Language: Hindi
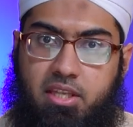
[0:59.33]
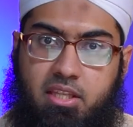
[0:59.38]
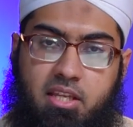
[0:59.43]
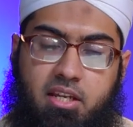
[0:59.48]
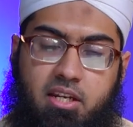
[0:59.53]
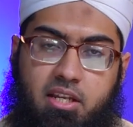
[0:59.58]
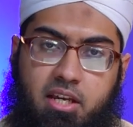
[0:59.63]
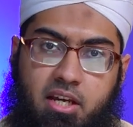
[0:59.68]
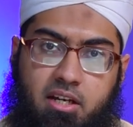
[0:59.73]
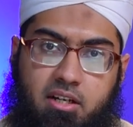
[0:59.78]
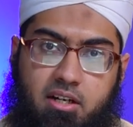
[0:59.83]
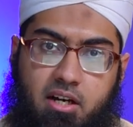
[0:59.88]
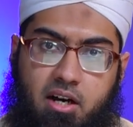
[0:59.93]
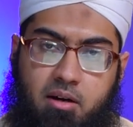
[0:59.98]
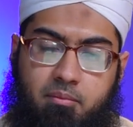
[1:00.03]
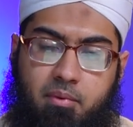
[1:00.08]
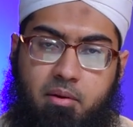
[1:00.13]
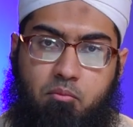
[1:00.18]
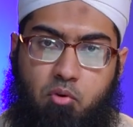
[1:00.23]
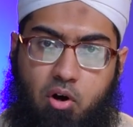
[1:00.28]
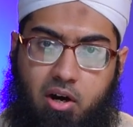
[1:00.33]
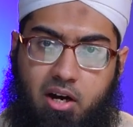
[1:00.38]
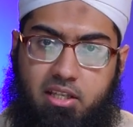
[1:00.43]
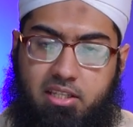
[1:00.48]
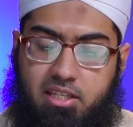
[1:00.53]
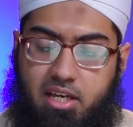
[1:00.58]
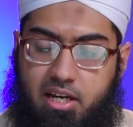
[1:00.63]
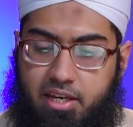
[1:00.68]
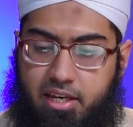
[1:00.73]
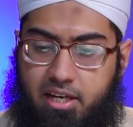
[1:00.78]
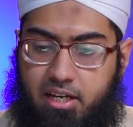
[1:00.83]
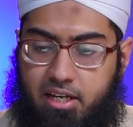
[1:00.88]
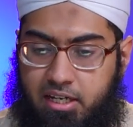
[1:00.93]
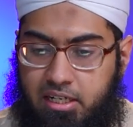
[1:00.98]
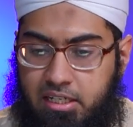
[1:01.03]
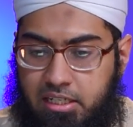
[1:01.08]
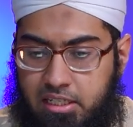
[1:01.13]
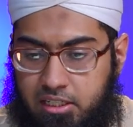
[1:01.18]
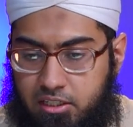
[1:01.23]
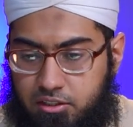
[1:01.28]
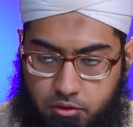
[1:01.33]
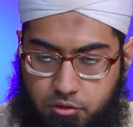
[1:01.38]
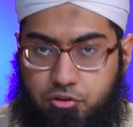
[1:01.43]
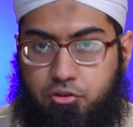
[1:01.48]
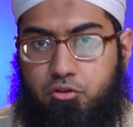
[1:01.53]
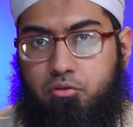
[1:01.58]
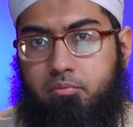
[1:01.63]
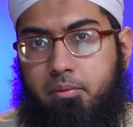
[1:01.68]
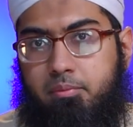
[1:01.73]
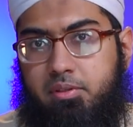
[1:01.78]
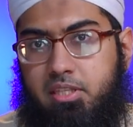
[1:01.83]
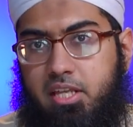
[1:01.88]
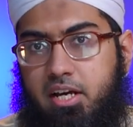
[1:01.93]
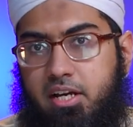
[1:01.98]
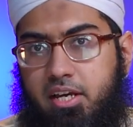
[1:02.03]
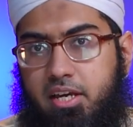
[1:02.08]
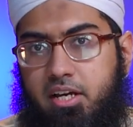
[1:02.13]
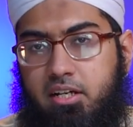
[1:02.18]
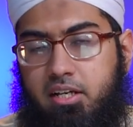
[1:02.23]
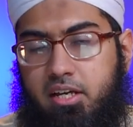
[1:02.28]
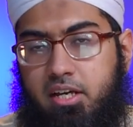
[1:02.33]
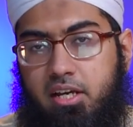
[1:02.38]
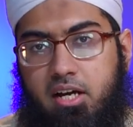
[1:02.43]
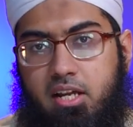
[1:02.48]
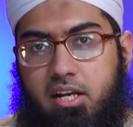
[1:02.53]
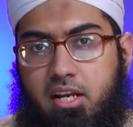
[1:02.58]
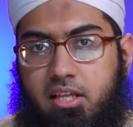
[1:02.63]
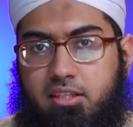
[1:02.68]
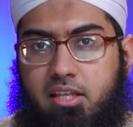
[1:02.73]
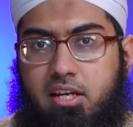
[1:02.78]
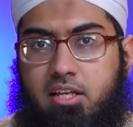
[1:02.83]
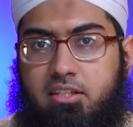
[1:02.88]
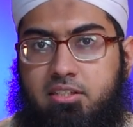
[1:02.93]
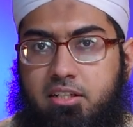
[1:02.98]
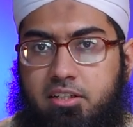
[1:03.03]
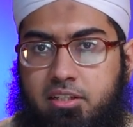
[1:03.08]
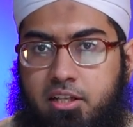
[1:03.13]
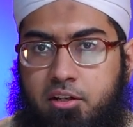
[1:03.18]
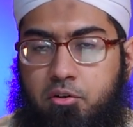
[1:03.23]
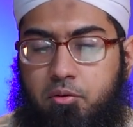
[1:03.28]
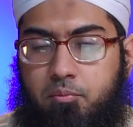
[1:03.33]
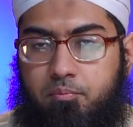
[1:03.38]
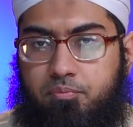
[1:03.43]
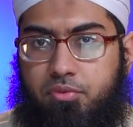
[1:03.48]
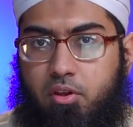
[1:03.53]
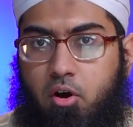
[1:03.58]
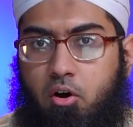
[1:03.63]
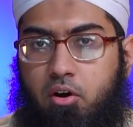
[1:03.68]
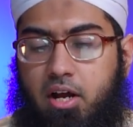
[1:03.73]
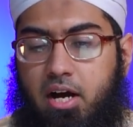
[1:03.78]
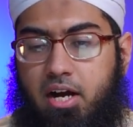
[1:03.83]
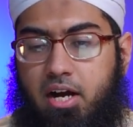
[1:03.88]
इधर एक हमें मौका दिया गया है तो शुरू में बताया गया कि अल्लाह ताला से डरो और